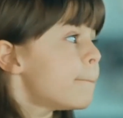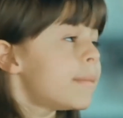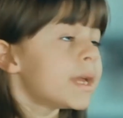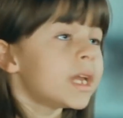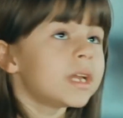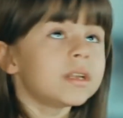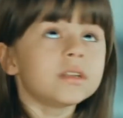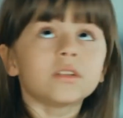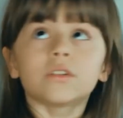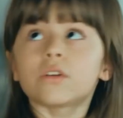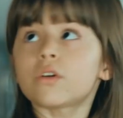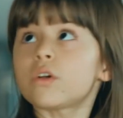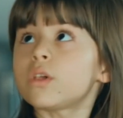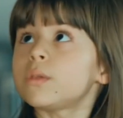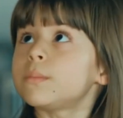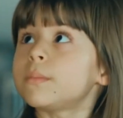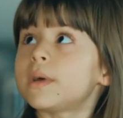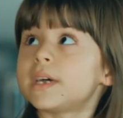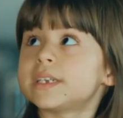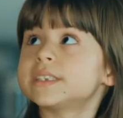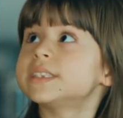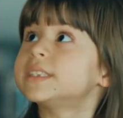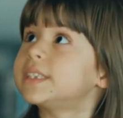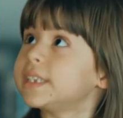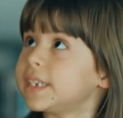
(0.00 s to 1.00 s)
belli
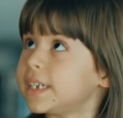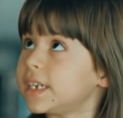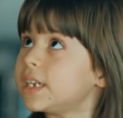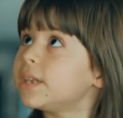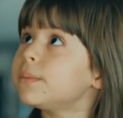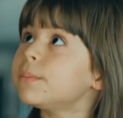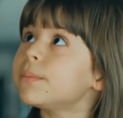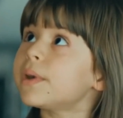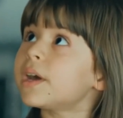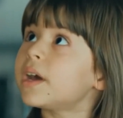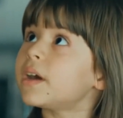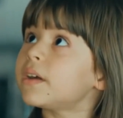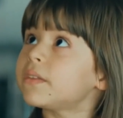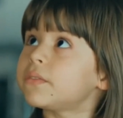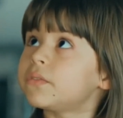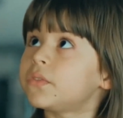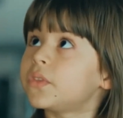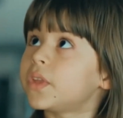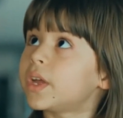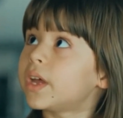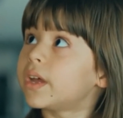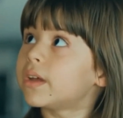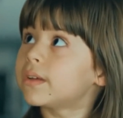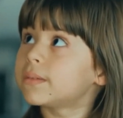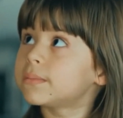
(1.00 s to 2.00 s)
olmaz değil mi
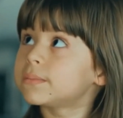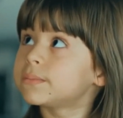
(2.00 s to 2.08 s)
anne?